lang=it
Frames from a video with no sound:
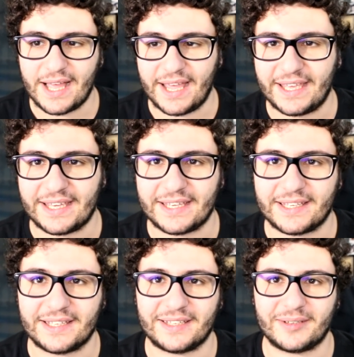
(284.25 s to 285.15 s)

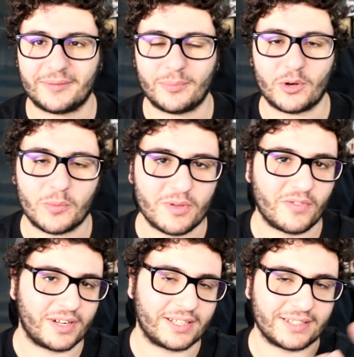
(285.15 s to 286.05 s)
e boh, non mi
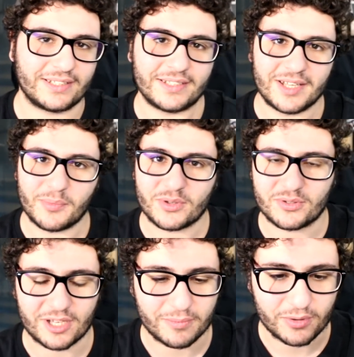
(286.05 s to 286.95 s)
va di, di
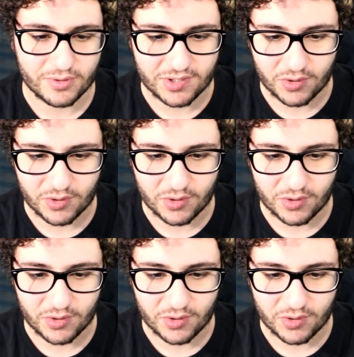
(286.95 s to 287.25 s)
emozionarmi così.